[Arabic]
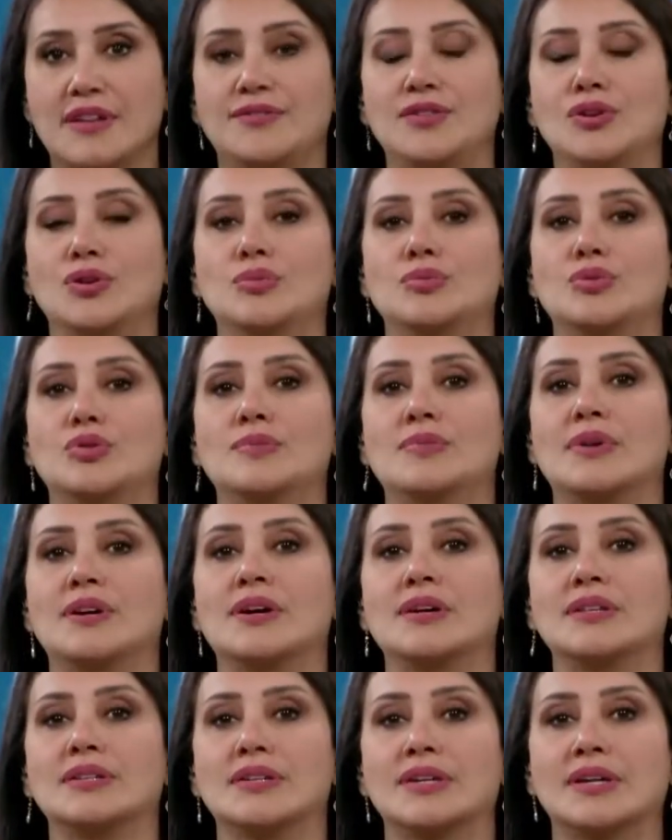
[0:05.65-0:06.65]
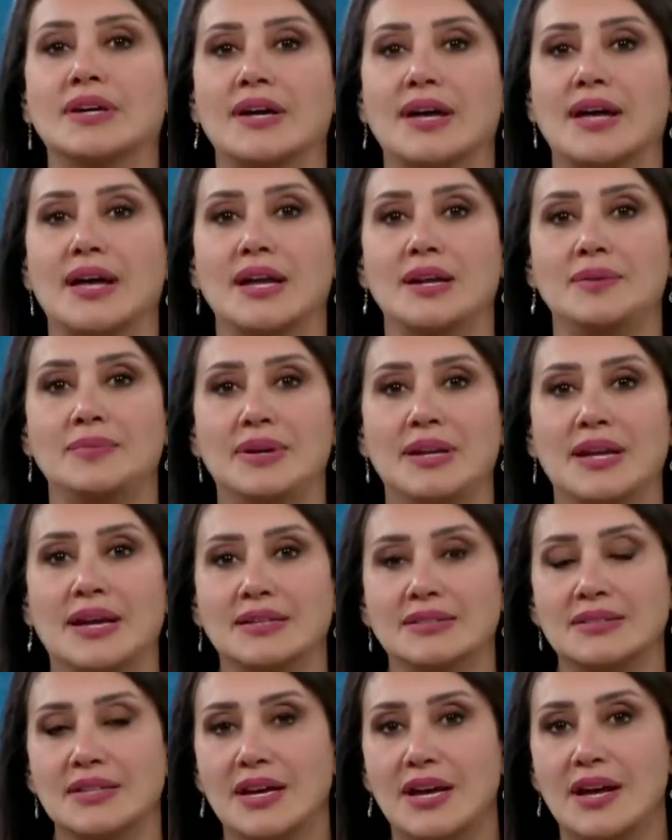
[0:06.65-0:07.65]
في عموم مناطق
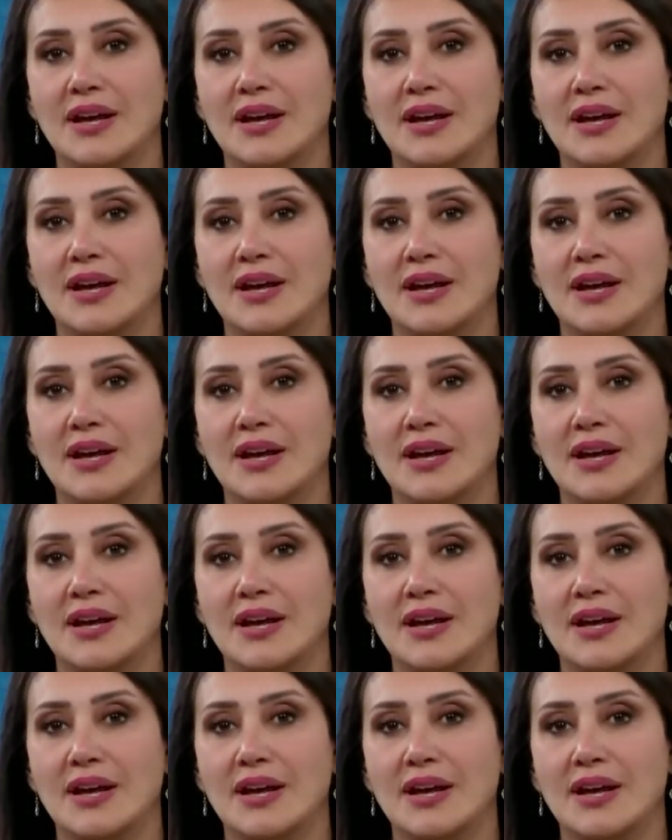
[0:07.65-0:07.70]
البلاد